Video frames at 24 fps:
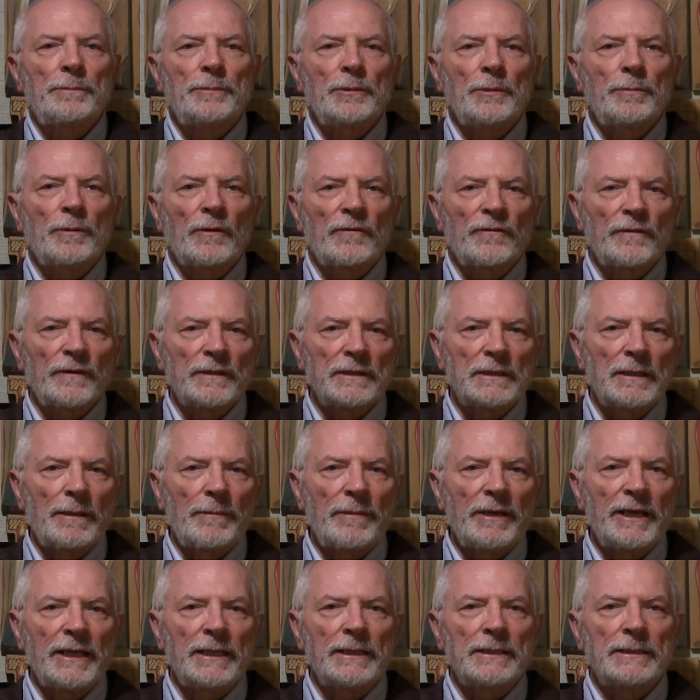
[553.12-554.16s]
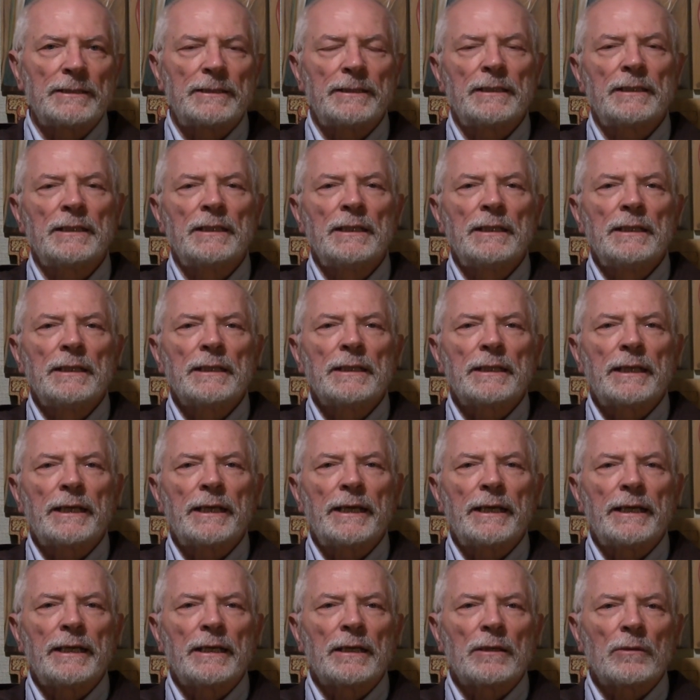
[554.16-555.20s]
più profondamente
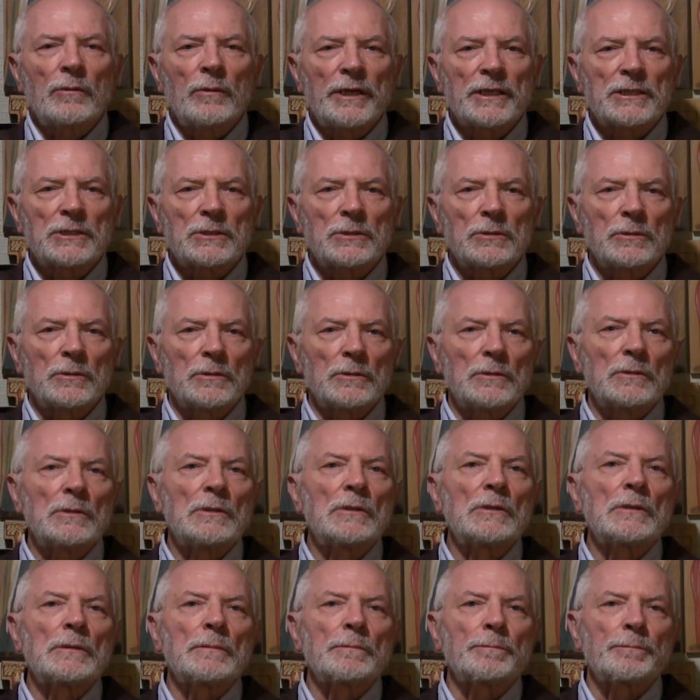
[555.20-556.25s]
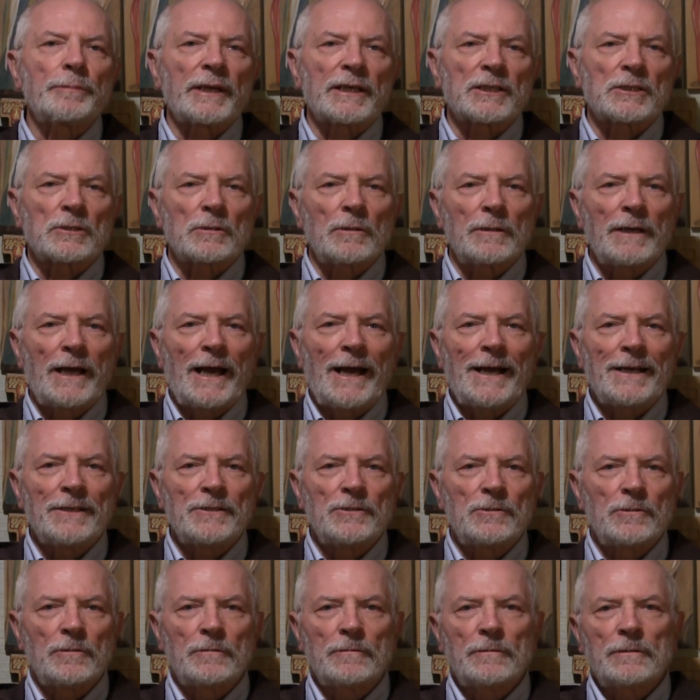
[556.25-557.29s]
che questo
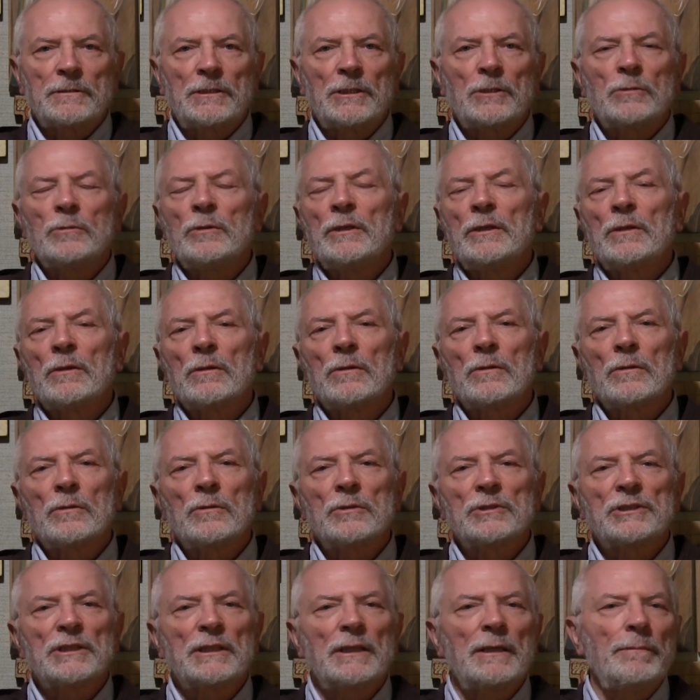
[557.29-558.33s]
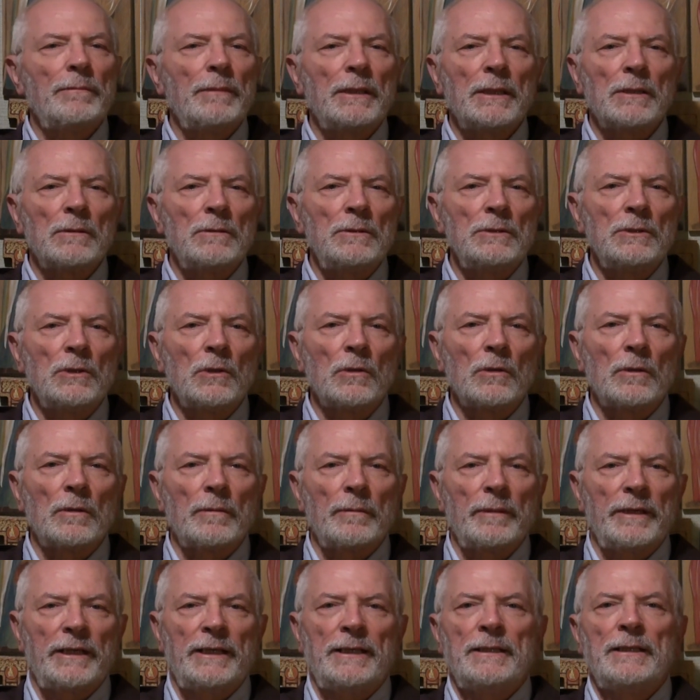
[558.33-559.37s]
personaggio, di cui non conosce nemmeno il
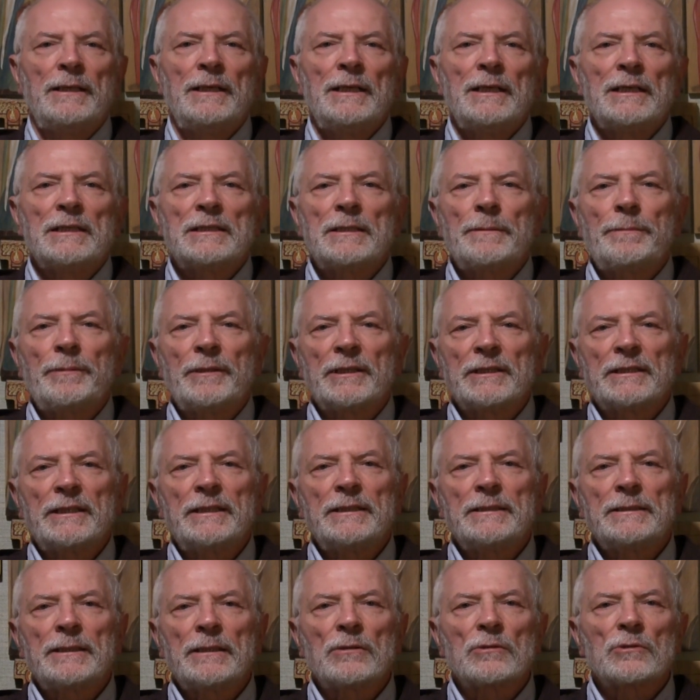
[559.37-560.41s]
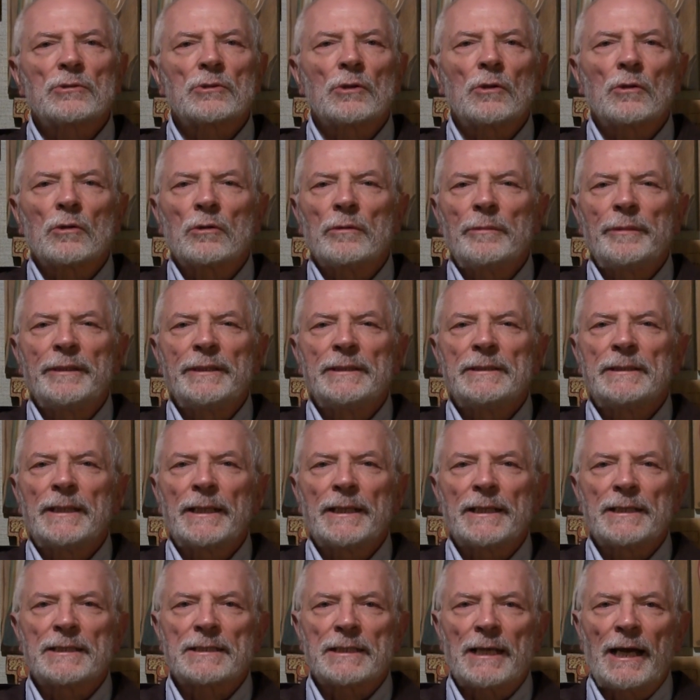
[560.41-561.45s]
nome, si presenta non solo come
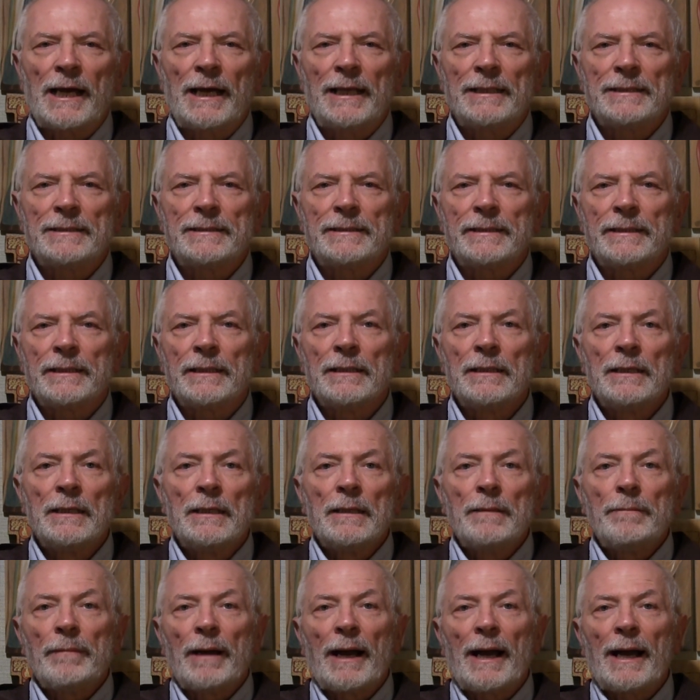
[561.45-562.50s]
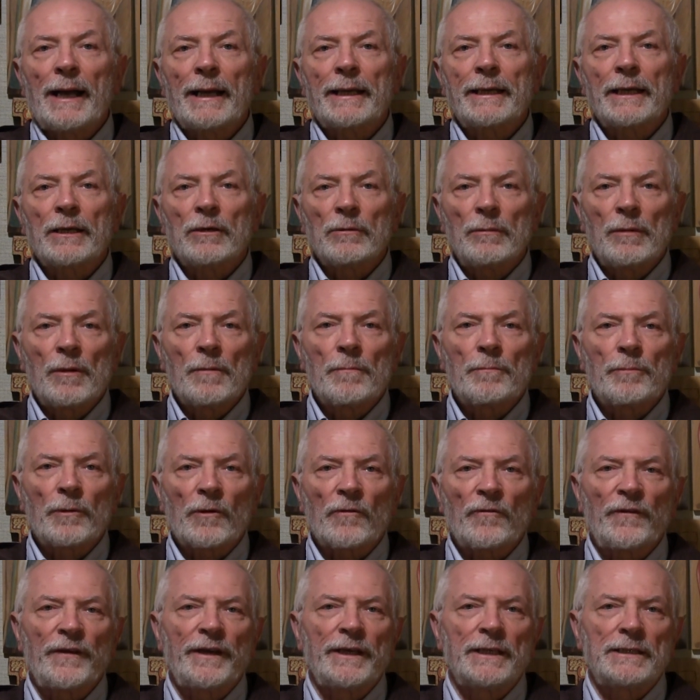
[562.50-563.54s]
interessante, ma anche come un
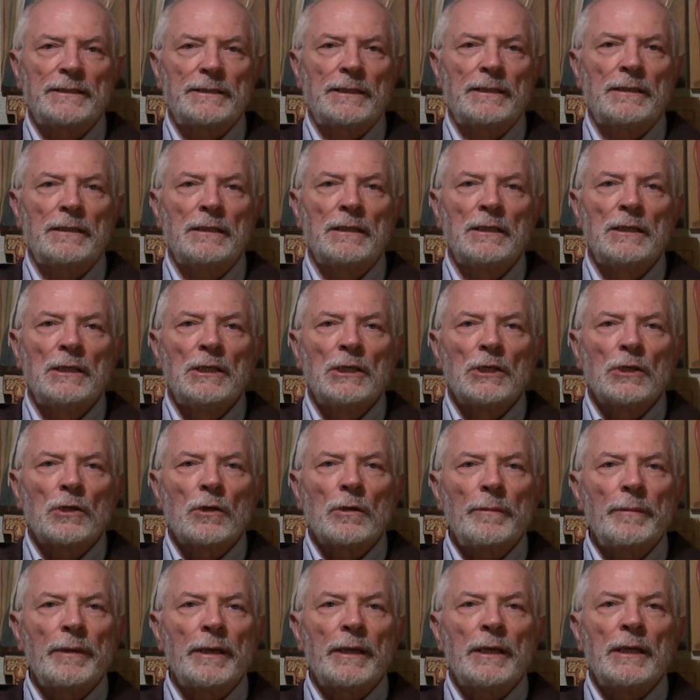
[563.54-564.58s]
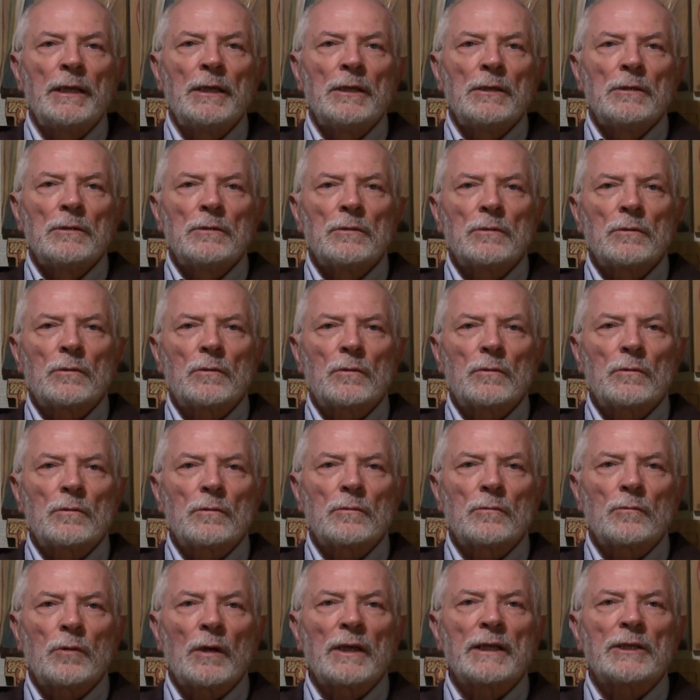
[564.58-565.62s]
profeta, come un,
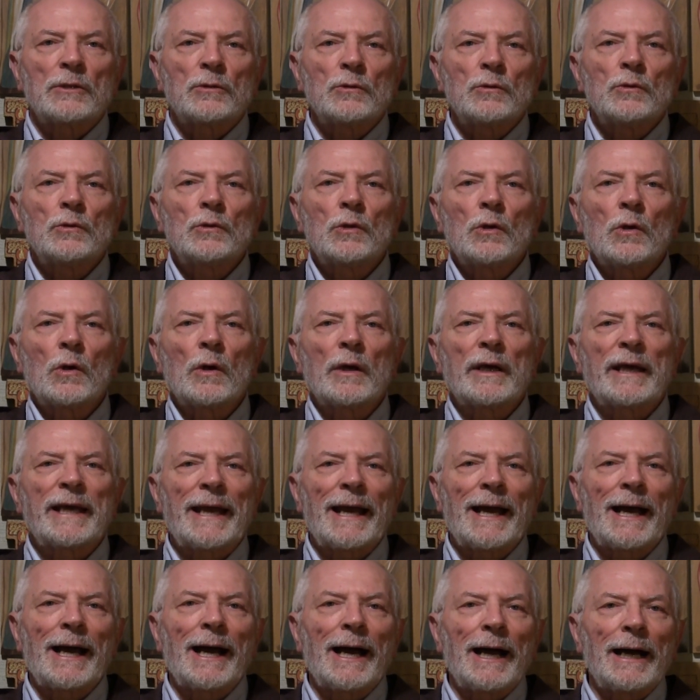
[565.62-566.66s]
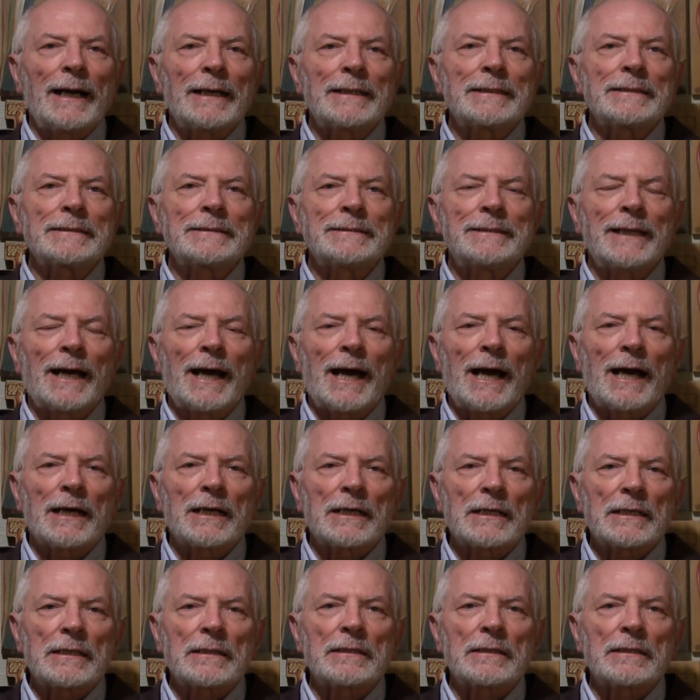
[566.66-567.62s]
qualcuno che, da,